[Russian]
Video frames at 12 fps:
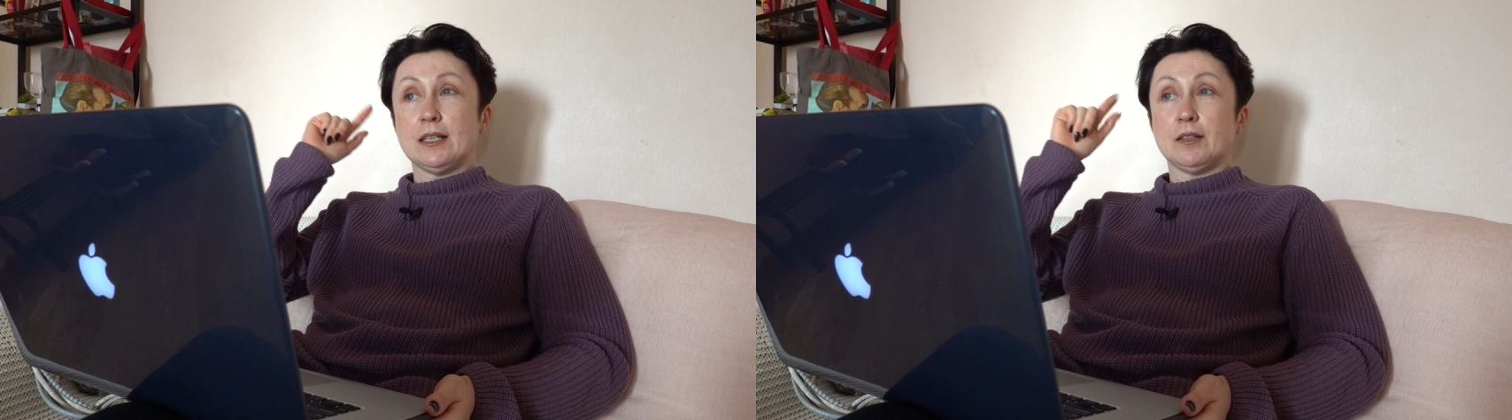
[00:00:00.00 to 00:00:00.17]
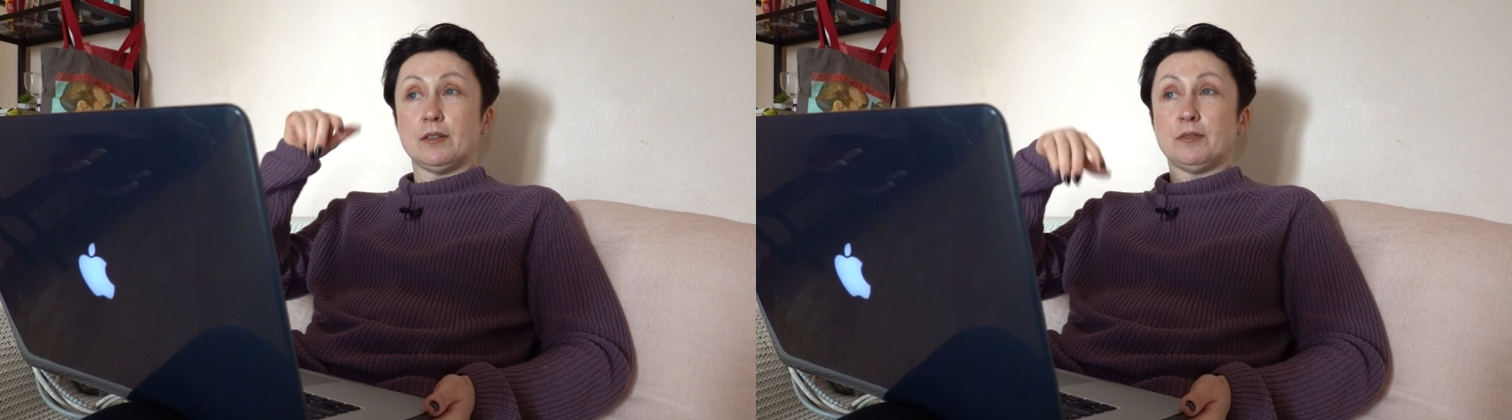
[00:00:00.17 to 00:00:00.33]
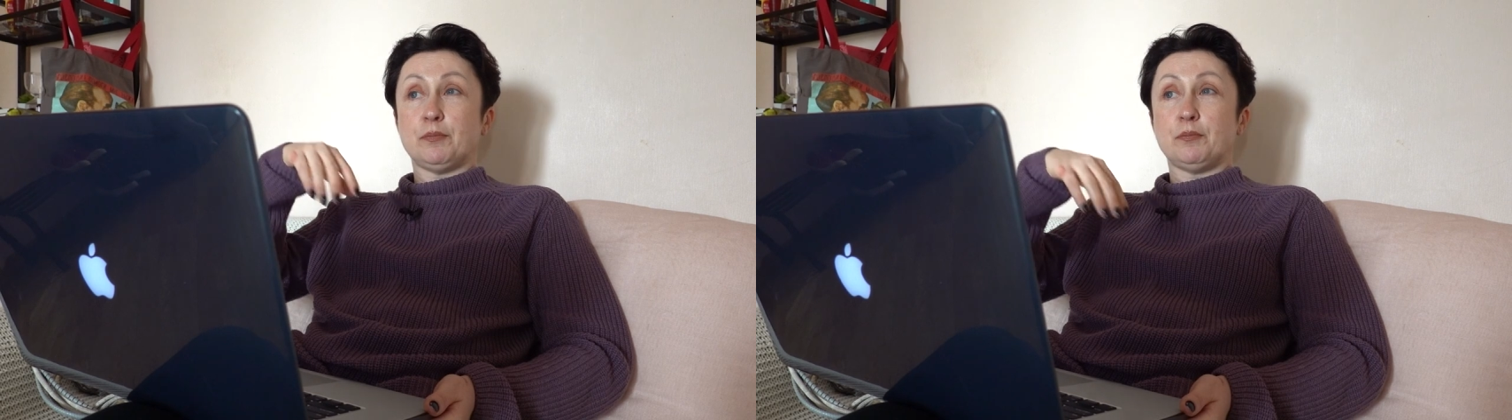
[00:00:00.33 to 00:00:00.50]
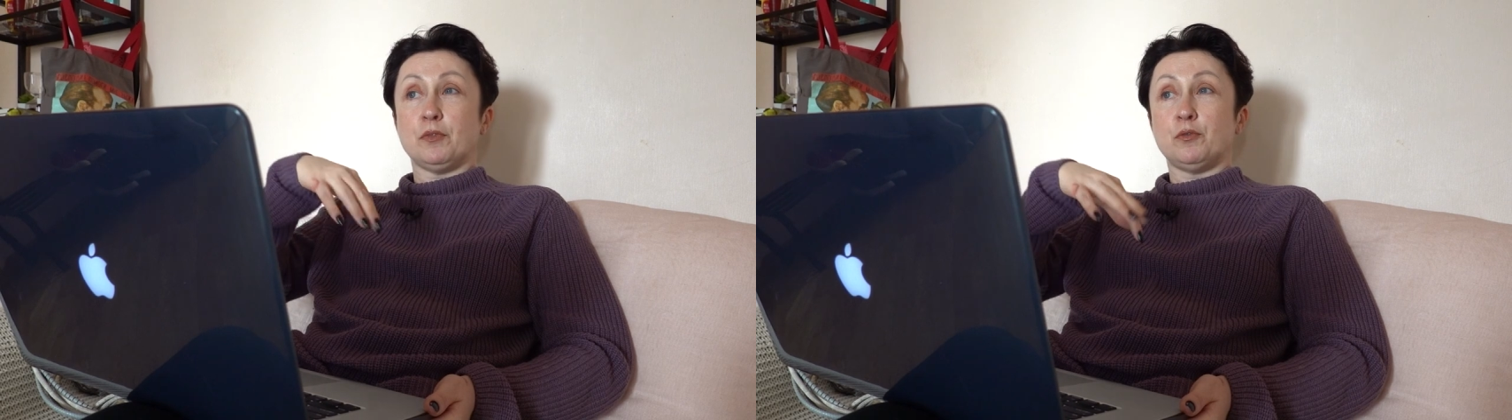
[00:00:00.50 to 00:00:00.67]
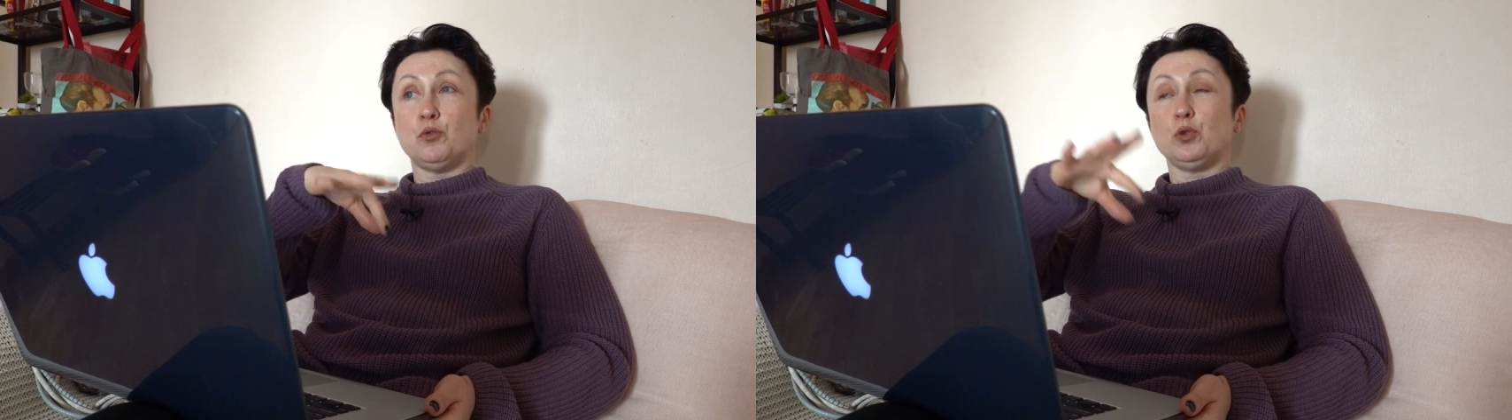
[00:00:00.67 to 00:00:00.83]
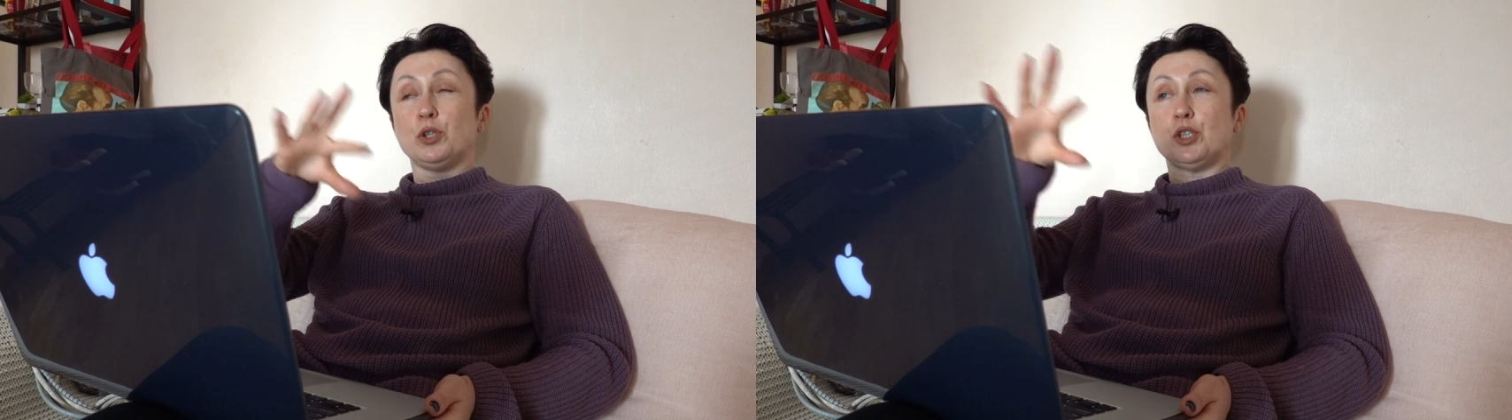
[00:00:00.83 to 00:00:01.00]

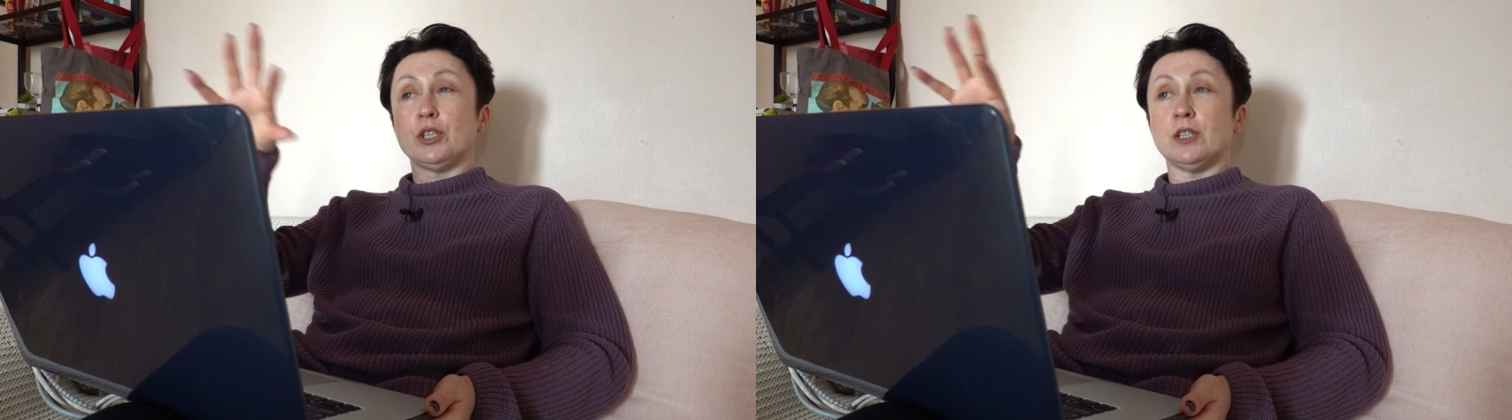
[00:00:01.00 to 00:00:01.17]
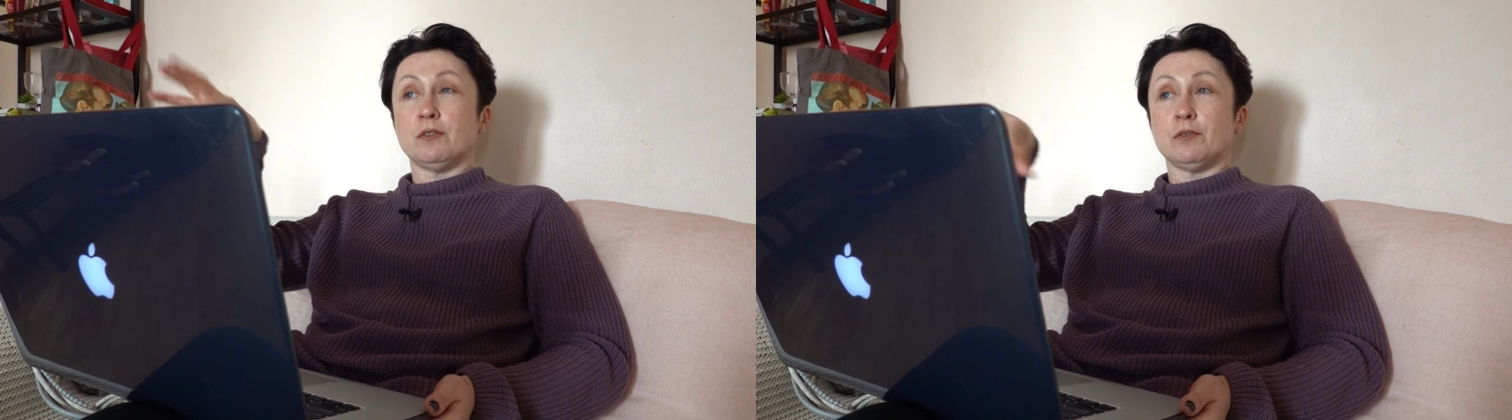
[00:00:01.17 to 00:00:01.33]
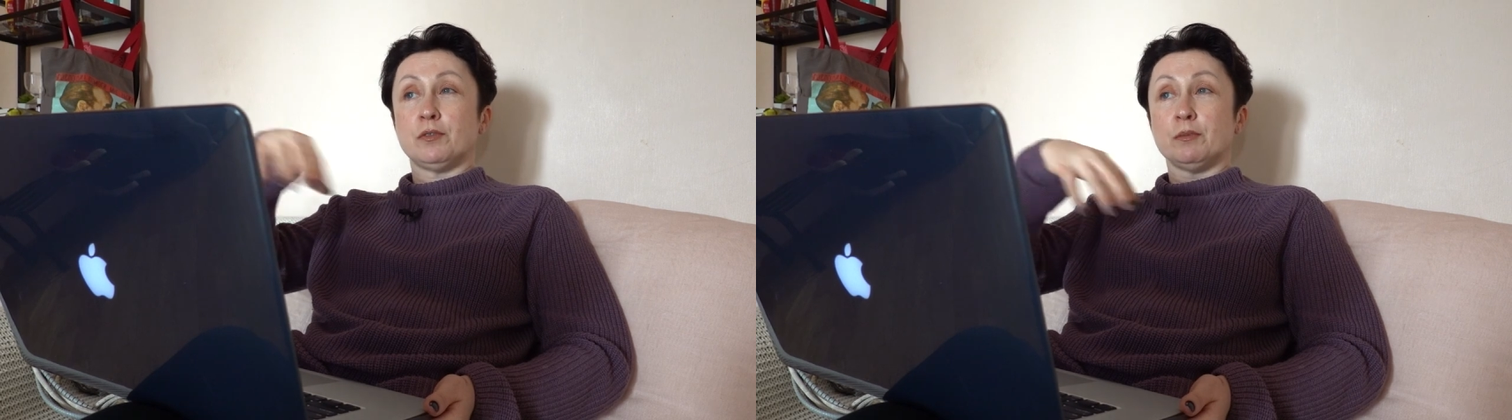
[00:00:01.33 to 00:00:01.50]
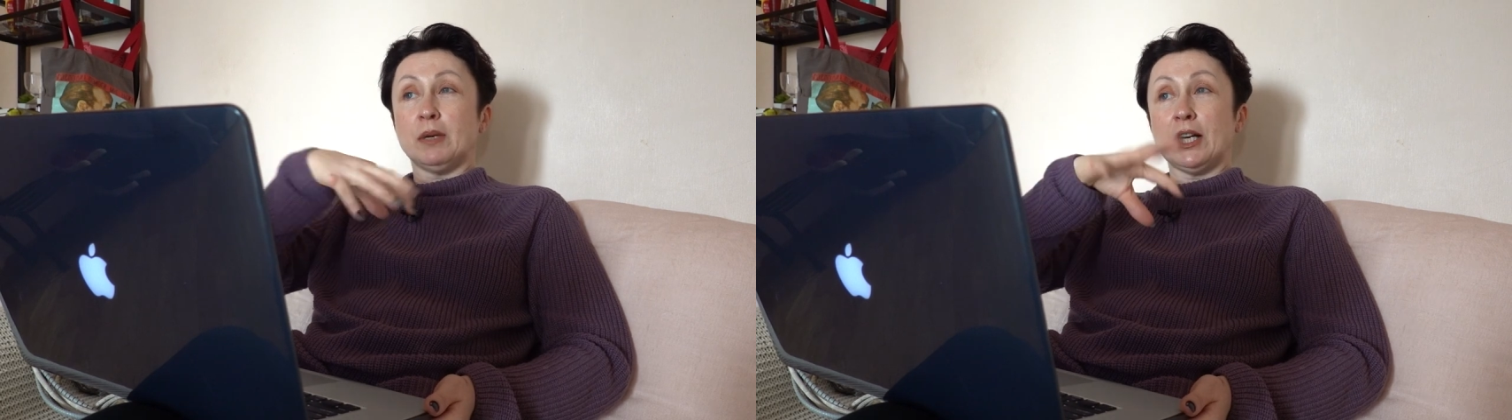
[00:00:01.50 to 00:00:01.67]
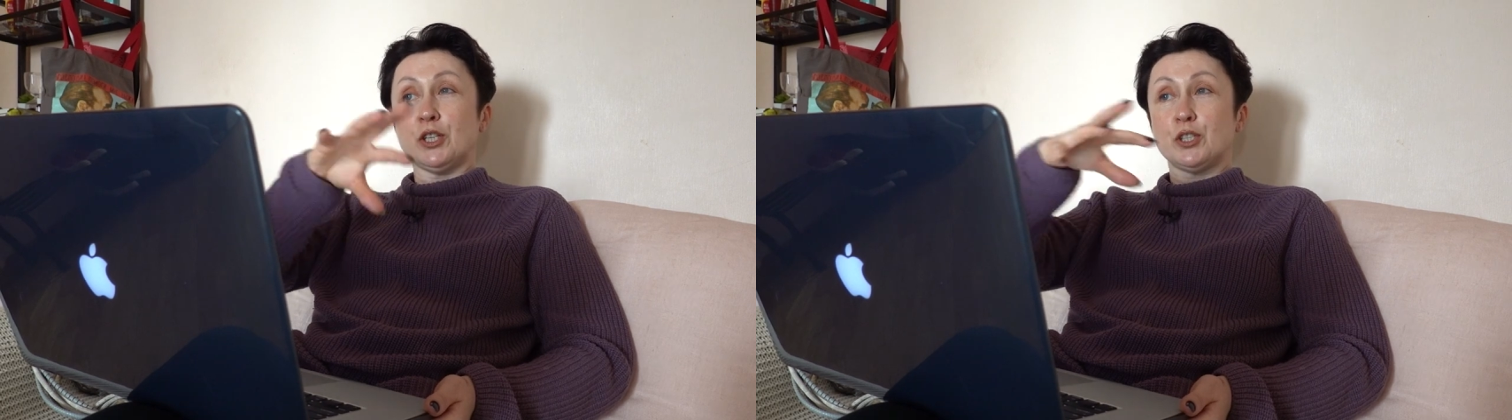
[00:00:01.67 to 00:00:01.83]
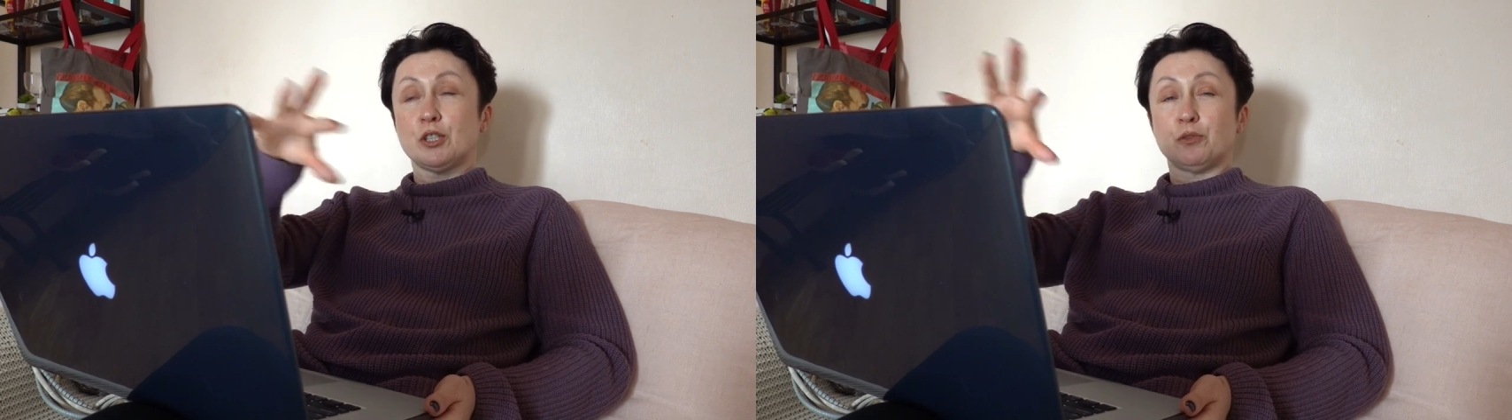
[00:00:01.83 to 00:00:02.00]
в, улы, в
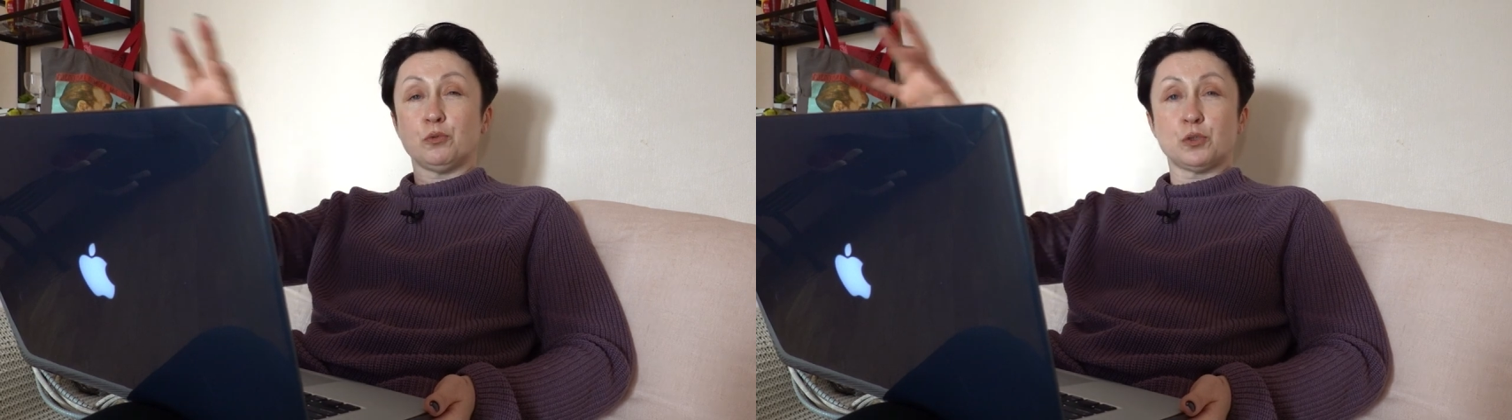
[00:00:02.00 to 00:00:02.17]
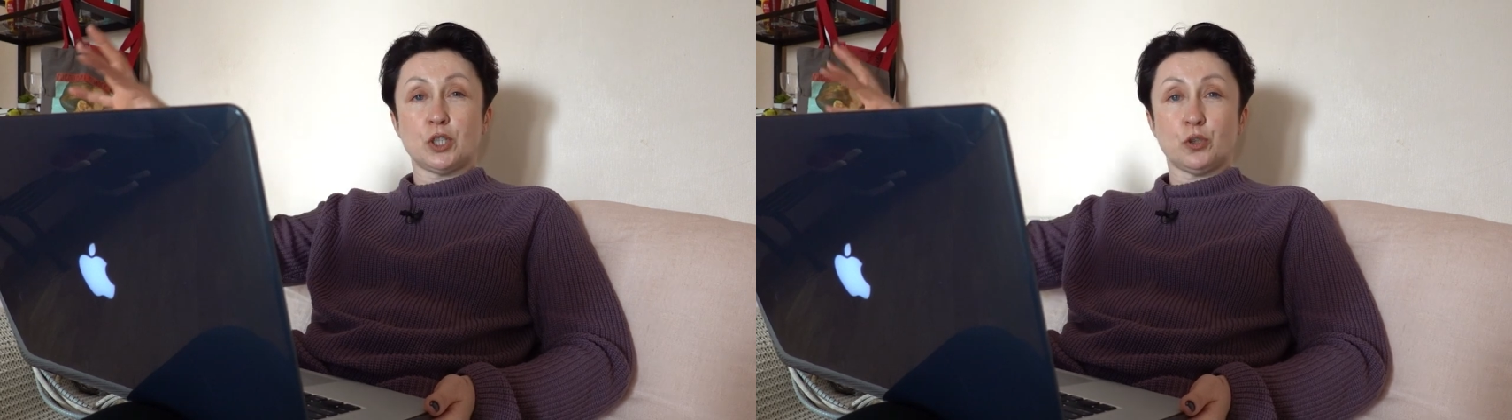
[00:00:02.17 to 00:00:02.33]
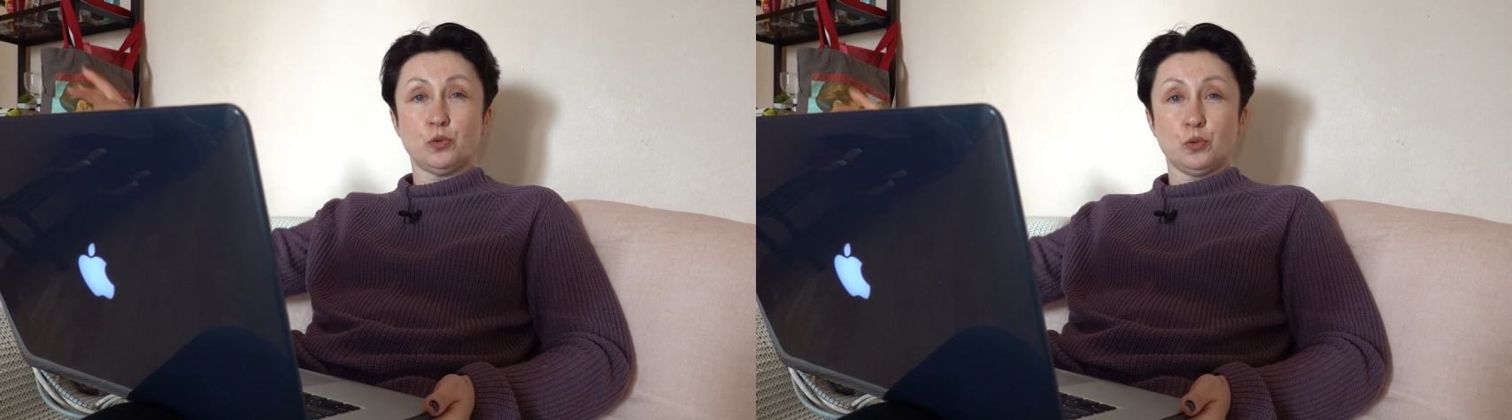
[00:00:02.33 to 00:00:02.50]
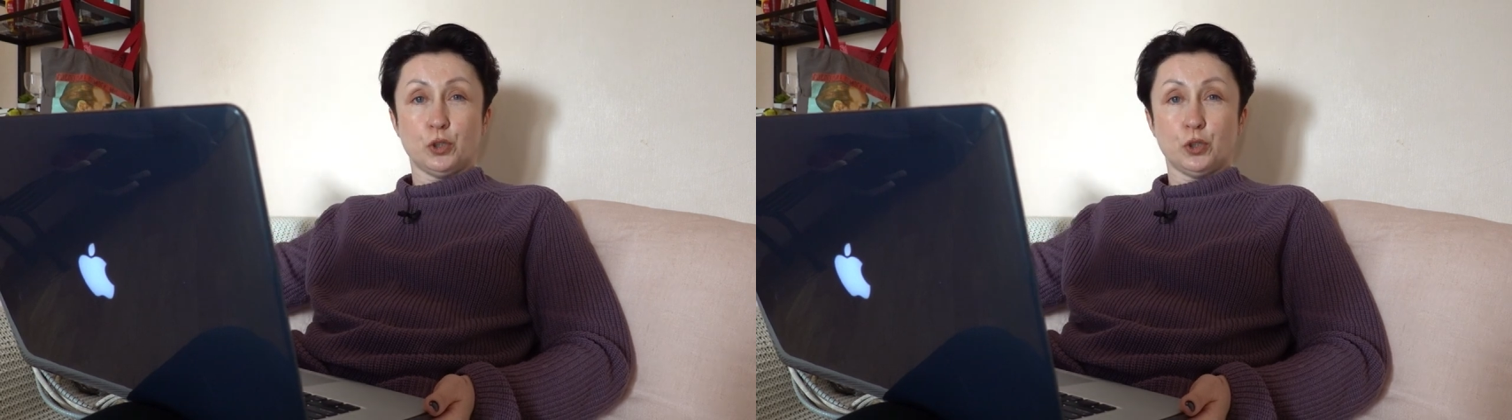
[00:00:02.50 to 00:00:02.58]
маленьких узких